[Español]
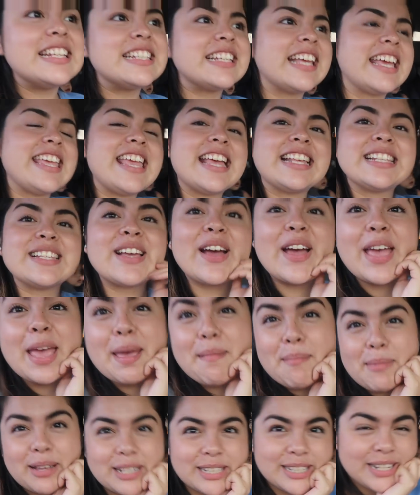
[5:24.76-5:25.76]
es que ya
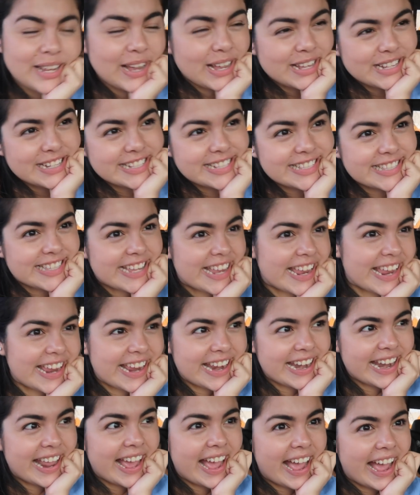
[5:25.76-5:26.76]
escogimos cocina.
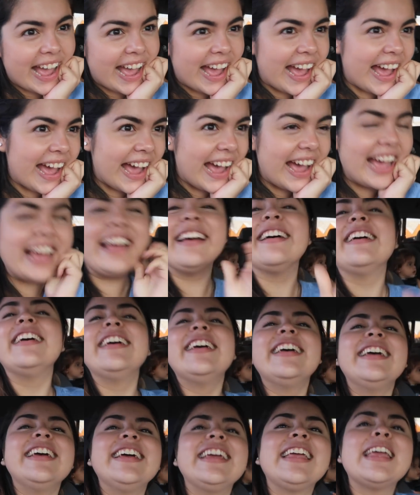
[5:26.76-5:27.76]

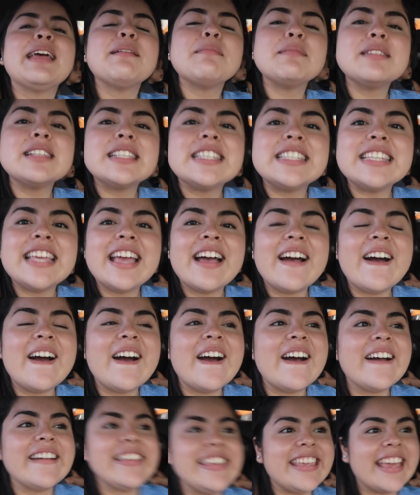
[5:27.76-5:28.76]
¡Qué emoción!
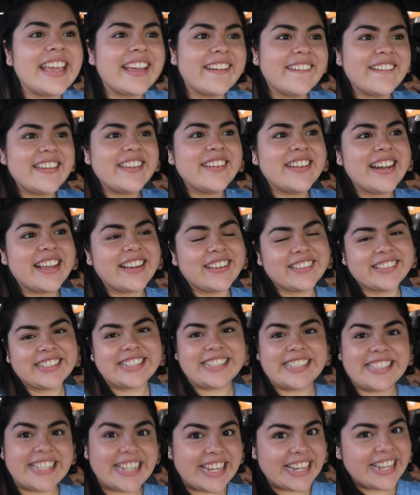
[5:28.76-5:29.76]
Ya, cogí una
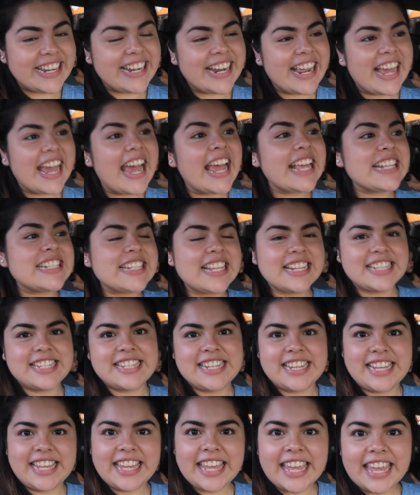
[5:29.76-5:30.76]
cocina, está
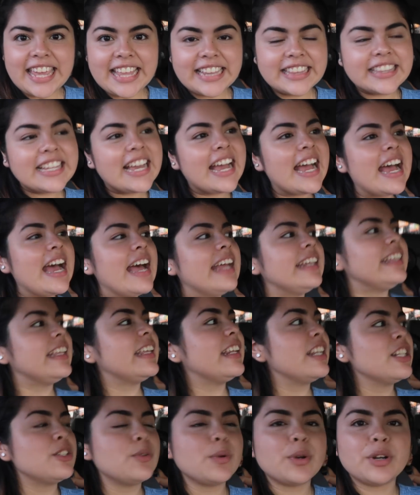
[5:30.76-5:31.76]
chiquita,
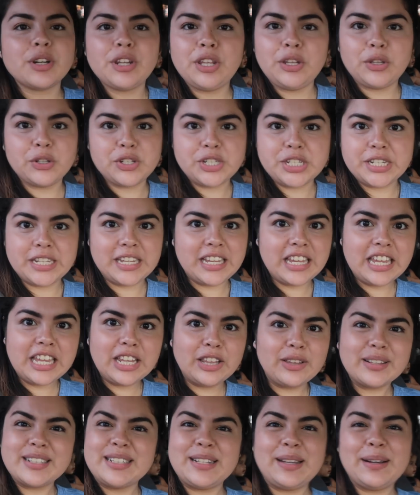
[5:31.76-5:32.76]
tiene su hornito
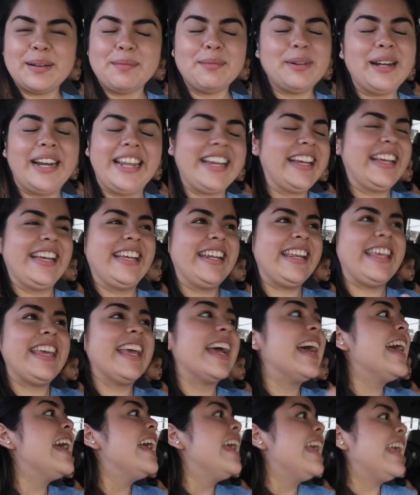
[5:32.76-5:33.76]
chiquito, así como la
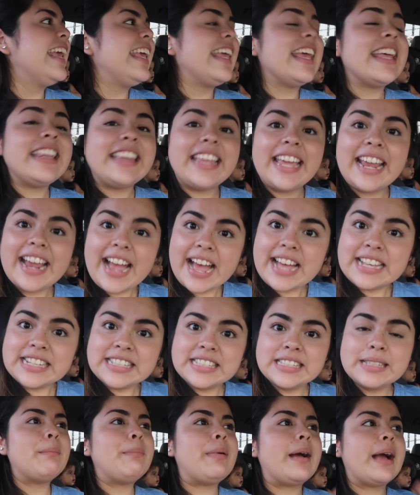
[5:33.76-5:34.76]
quería. Y es de gas
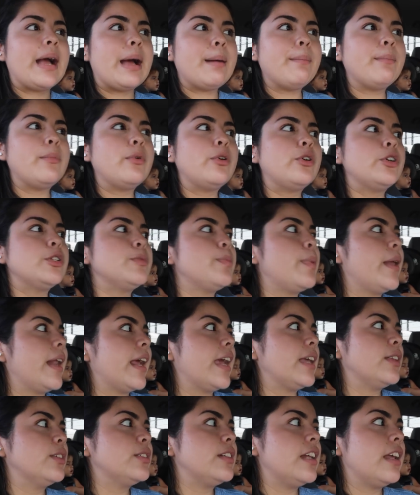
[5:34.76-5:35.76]
pagamos
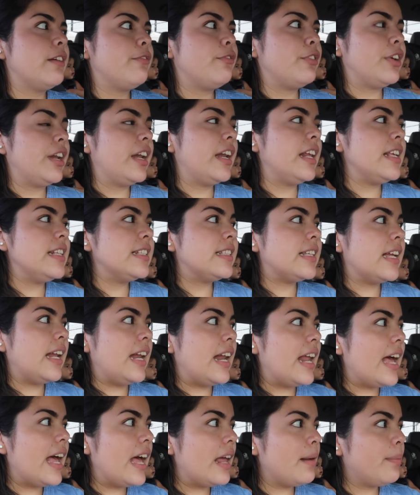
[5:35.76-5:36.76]
para que nos la fueran a
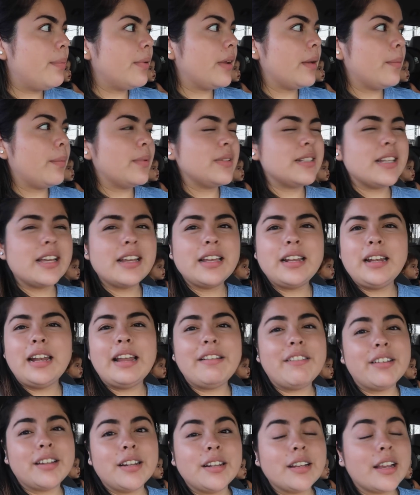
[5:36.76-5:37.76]
instalar porque pues Ángel
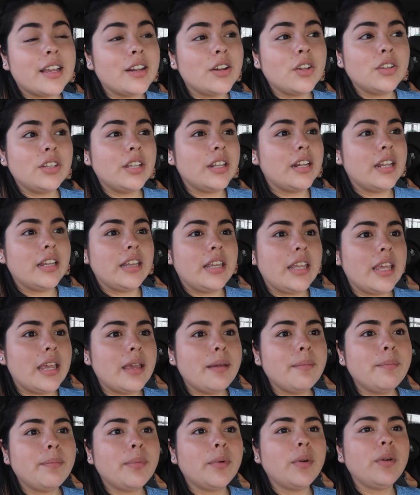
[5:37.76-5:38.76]
la verdad es que no tiene ¿eh?
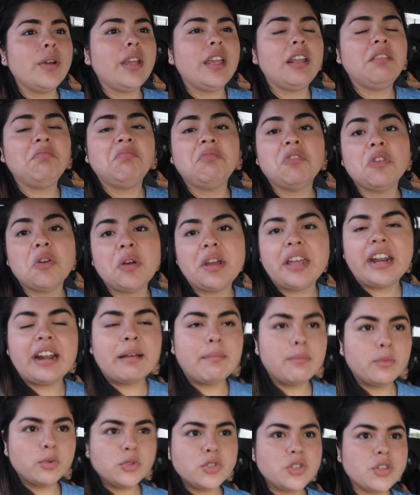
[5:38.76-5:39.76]
tiempo y no
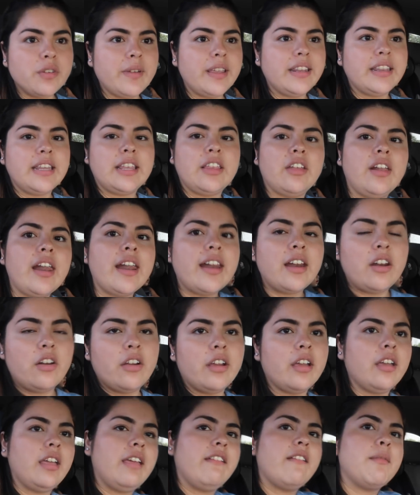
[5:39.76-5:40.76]
era mucho, 20 dólares
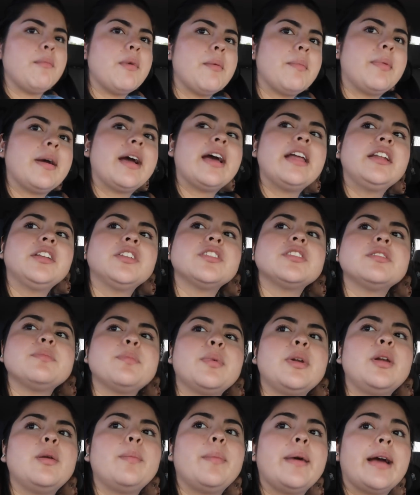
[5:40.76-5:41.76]
lo que íbamos a pagar entonces
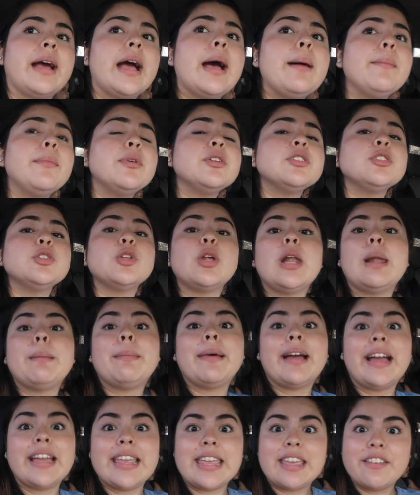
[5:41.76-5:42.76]
pues lo pagamos, nos
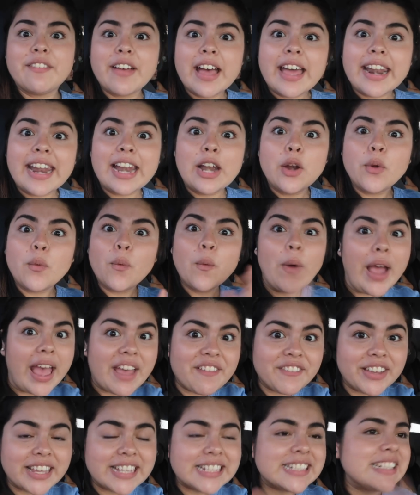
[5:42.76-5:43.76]
la van a llevar el
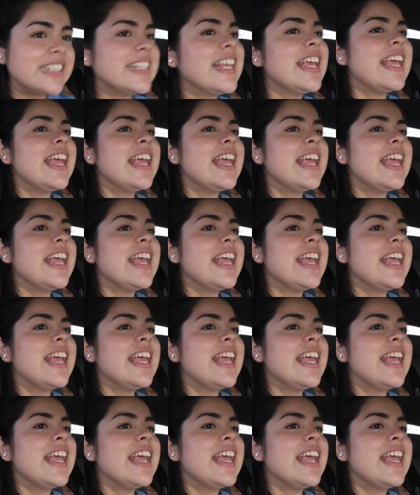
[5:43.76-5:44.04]
jueves